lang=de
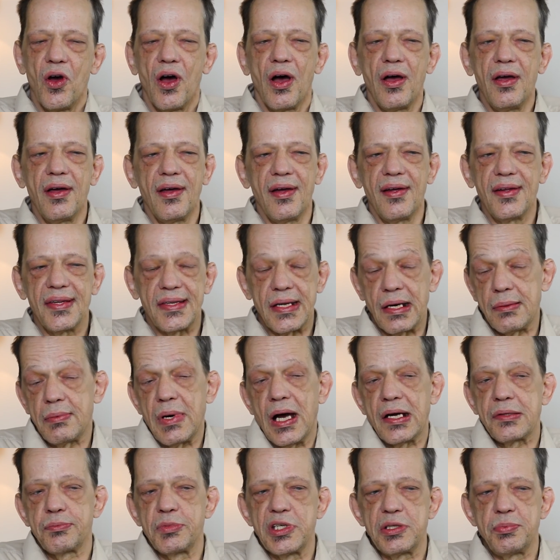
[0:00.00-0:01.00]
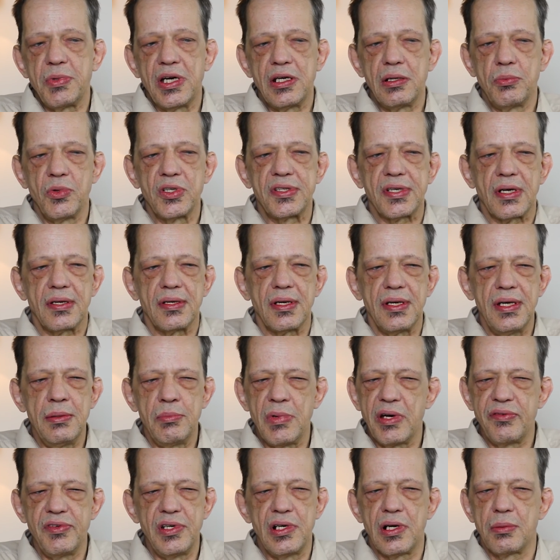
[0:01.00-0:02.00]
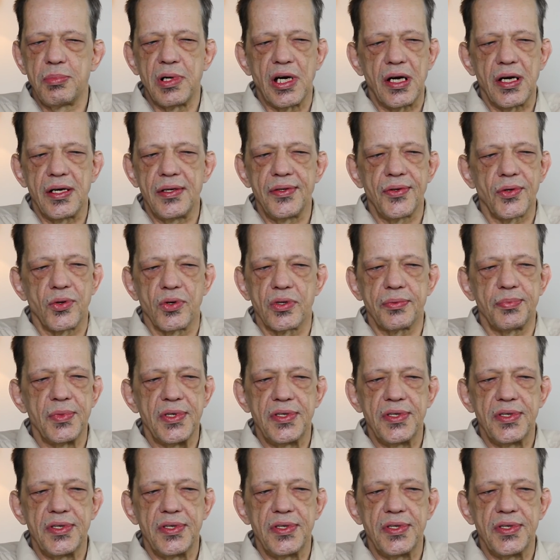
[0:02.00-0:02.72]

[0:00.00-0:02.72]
Äh, da hat mich meine Mutter immer wieder beeindruckt